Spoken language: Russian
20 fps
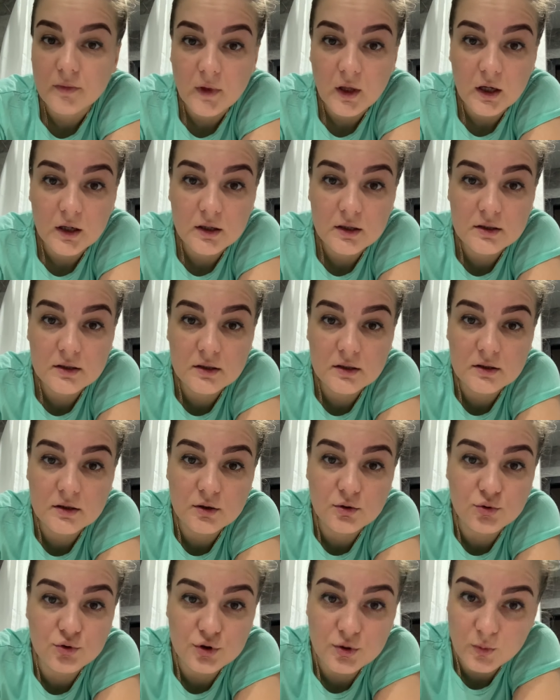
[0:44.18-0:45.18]
Ресницы
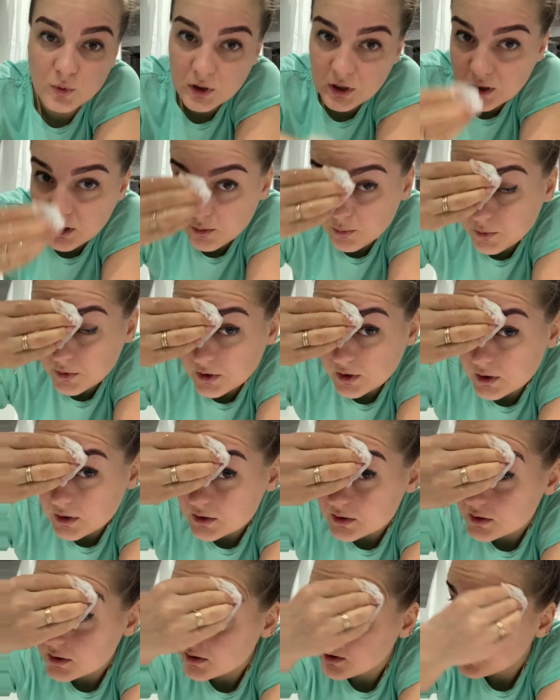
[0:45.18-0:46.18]
тоже маленько
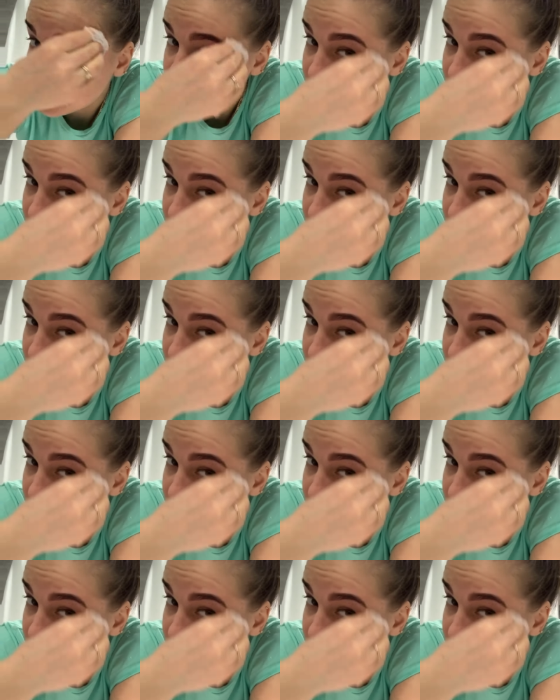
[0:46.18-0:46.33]
подкрасила.